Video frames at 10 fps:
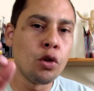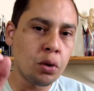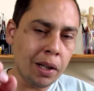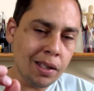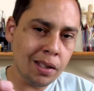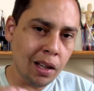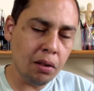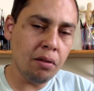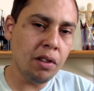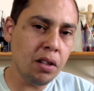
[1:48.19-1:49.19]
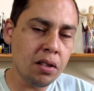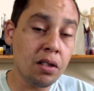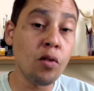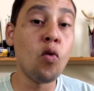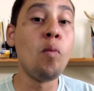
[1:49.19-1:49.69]
Só que
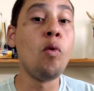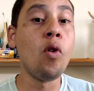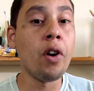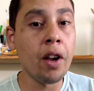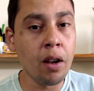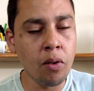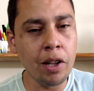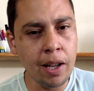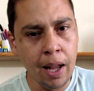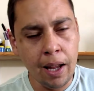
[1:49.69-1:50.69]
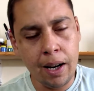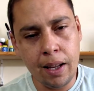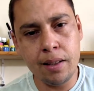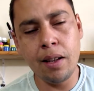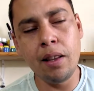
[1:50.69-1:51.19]
125 morreram hein,
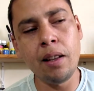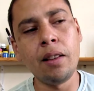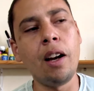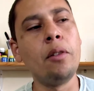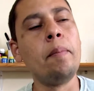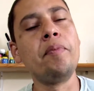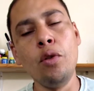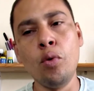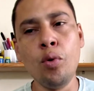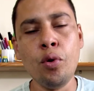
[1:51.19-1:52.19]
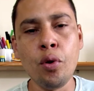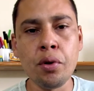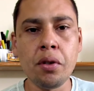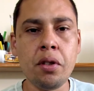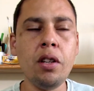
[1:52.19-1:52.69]
nesse atentado. E o
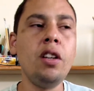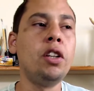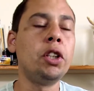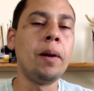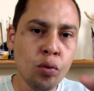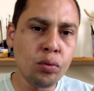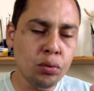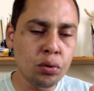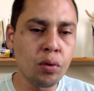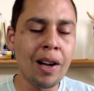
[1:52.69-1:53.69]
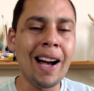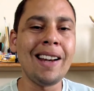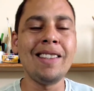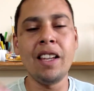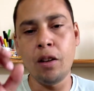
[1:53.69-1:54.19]
curioso é o seguinte: um dos
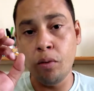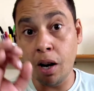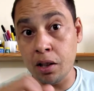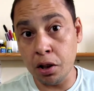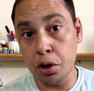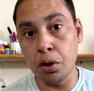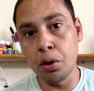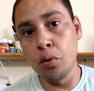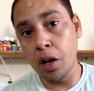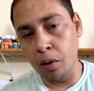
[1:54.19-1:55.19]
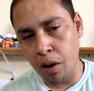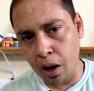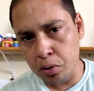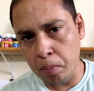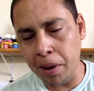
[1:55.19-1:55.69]
lugares aí que no caso atingiu, que é no
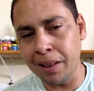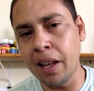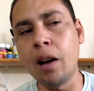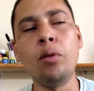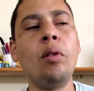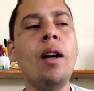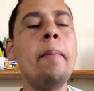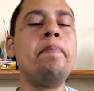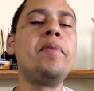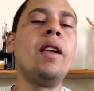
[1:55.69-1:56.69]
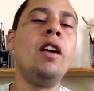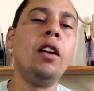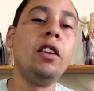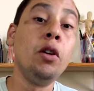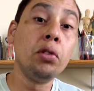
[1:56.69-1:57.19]
caso no Pentágono lá,
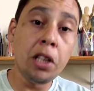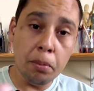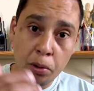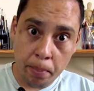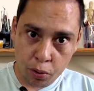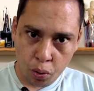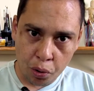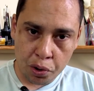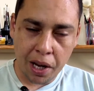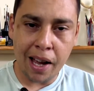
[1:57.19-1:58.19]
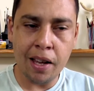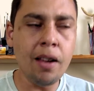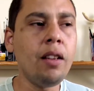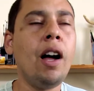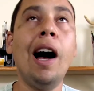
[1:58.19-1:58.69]
deu tempo do pessoal
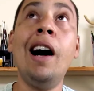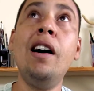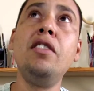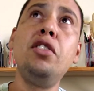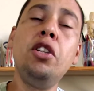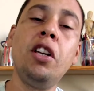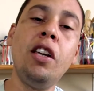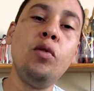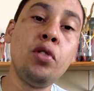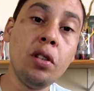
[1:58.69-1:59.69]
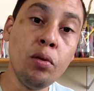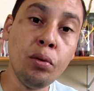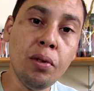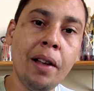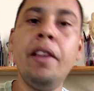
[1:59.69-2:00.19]
sair antes de que o
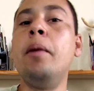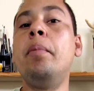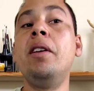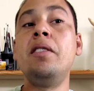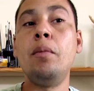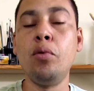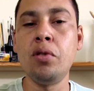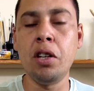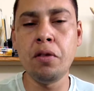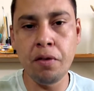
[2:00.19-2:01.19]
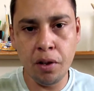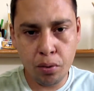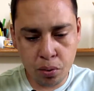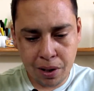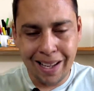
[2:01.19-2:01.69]
segundo andar, por exemplo, dos
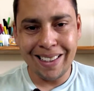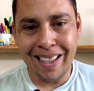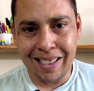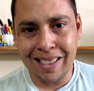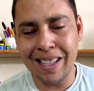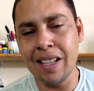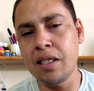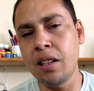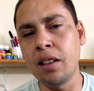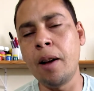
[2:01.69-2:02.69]
edifícios descessem,